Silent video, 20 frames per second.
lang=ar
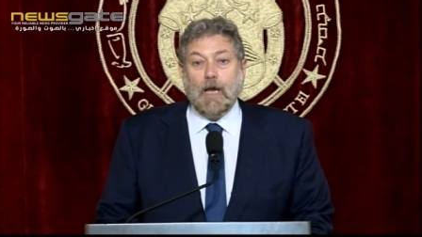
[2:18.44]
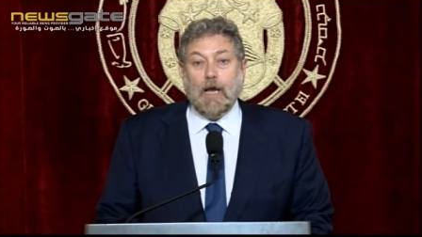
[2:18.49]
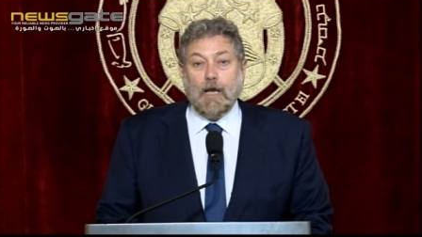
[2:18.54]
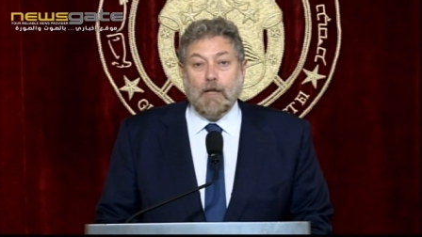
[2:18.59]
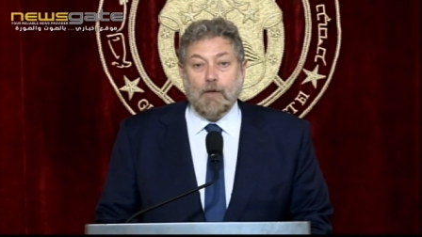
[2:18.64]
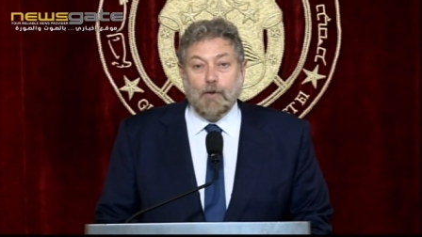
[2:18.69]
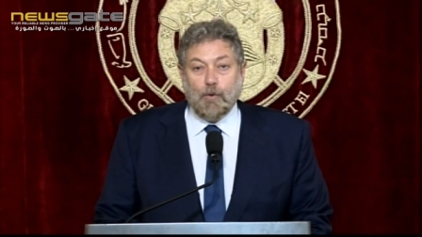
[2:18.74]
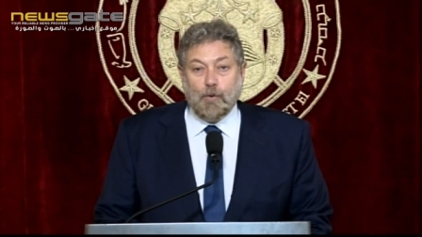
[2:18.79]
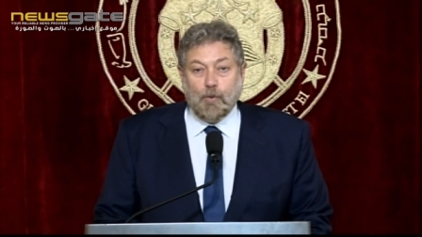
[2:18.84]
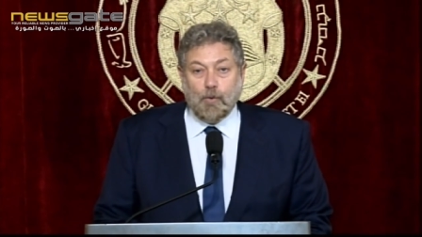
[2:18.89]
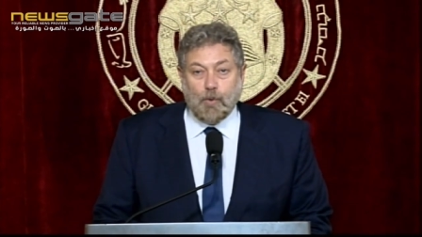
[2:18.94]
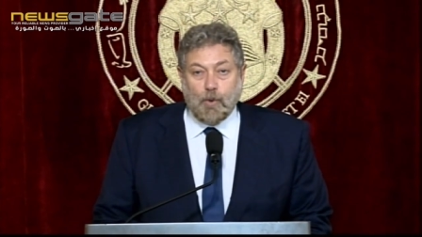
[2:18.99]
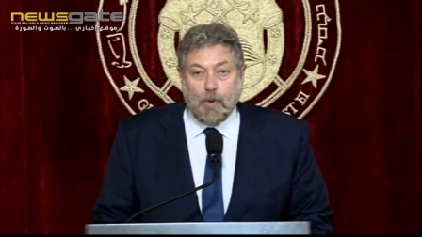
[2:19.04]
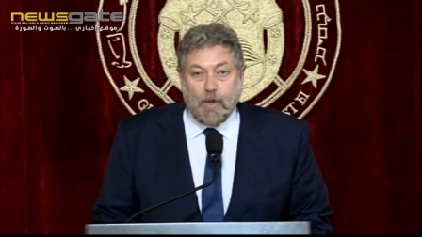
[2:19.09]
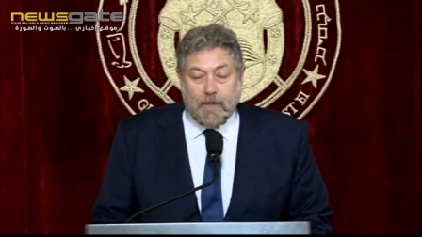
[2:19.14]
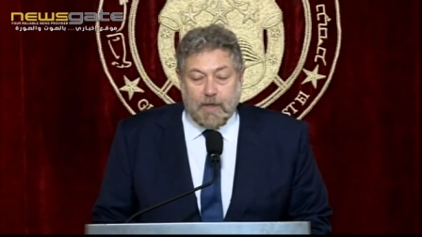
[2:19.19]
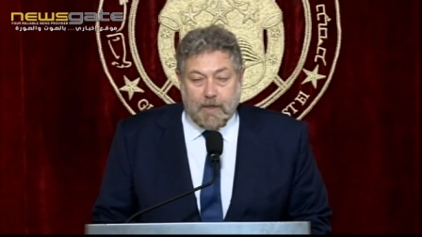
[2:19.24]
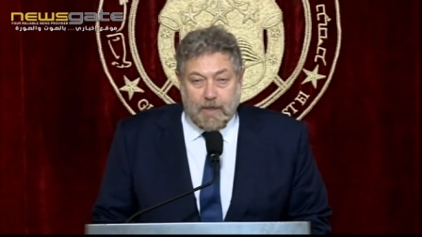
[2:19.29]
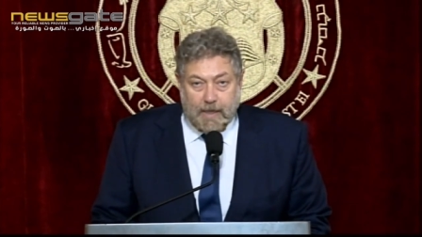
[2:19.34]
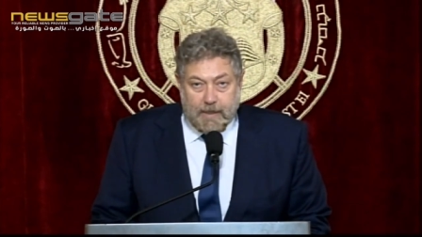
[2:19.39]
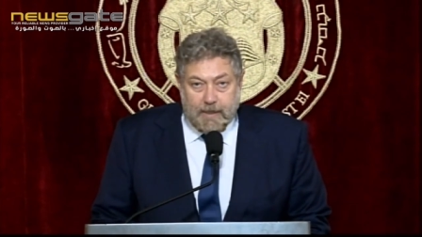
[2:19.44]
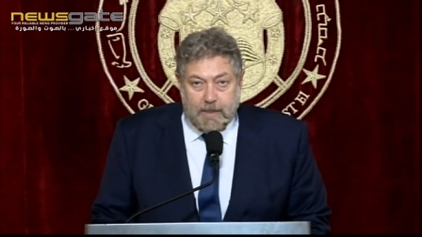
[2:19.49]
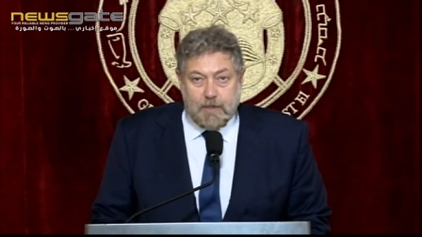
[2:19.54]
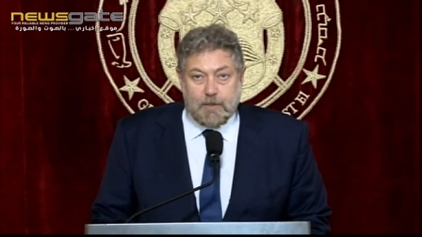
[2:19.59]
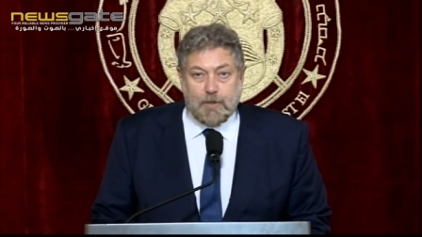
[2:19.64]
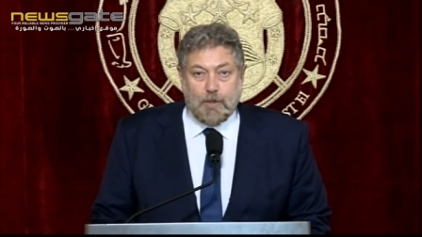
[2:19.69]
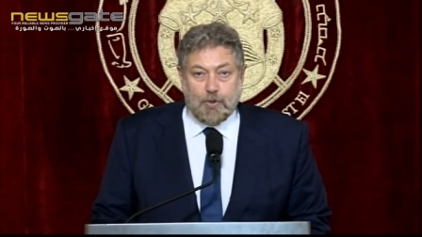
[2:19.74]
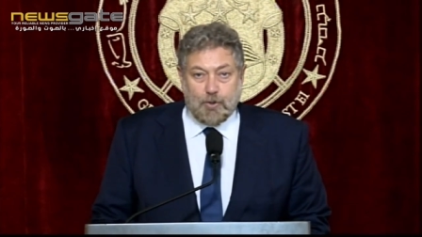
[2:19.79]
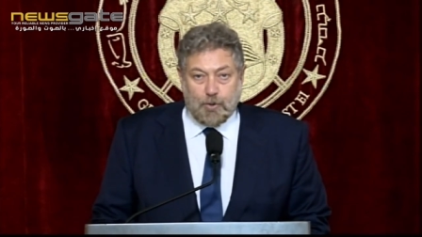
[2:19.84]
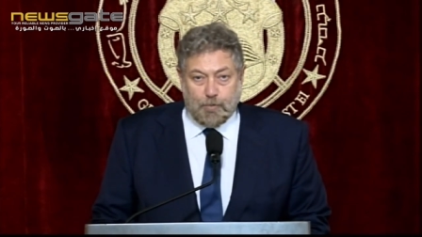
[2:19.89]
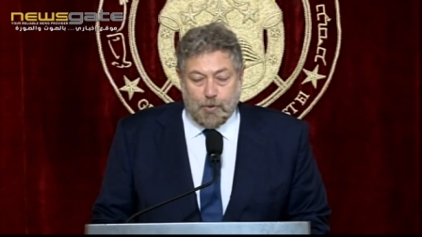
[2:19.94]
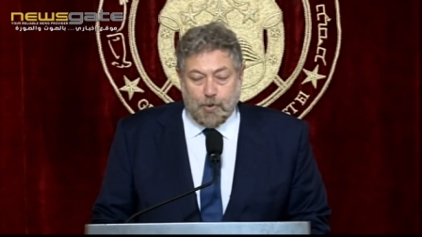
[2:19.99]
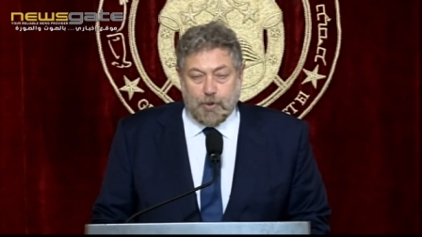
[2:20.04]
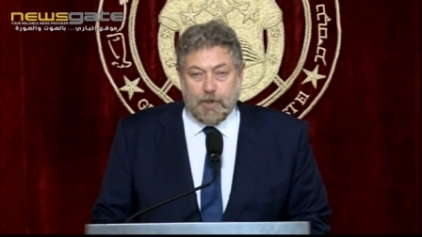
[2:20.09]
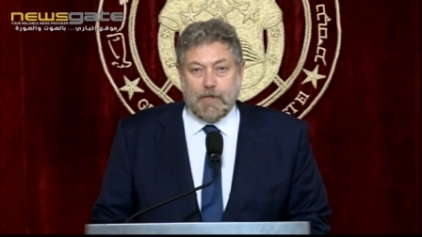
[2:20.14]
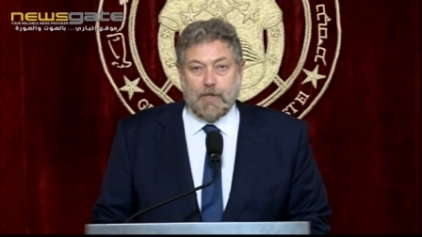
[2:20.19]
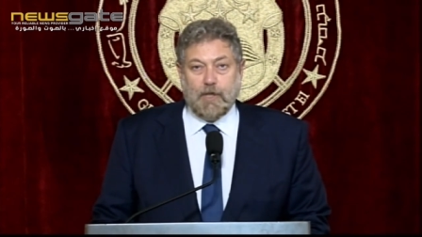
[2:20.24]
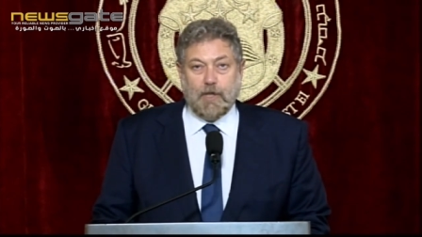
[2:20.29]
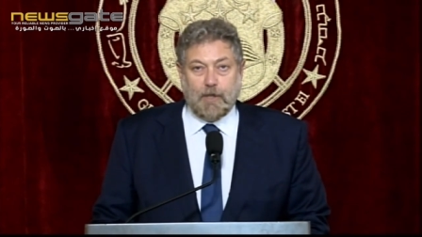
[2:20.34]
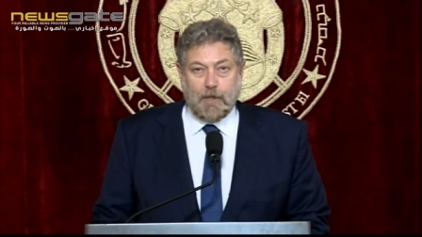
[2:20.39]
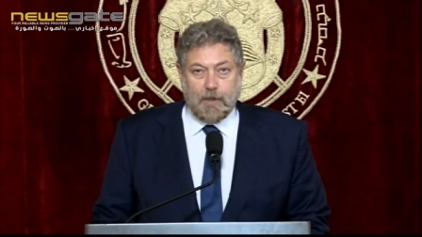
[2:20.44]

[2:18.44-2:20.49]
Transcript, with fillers: انه رئيس جمهوريه